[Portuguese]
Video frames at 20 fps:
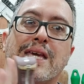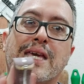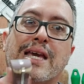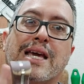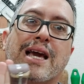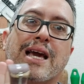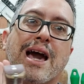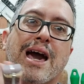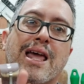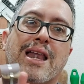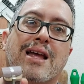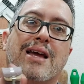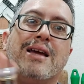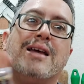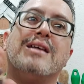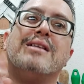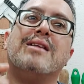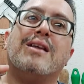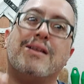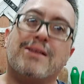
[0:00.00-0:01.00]
E,
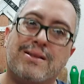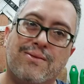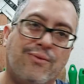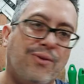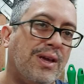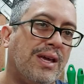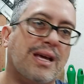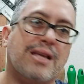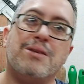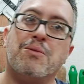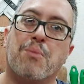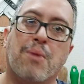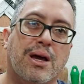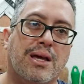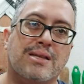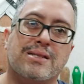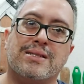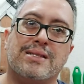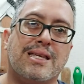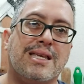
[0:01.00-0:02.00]
cara, fica
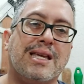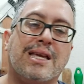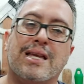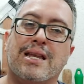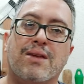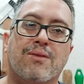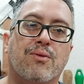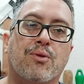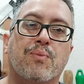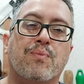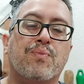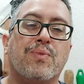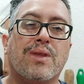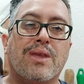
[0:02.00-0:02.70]
demais. Incrível.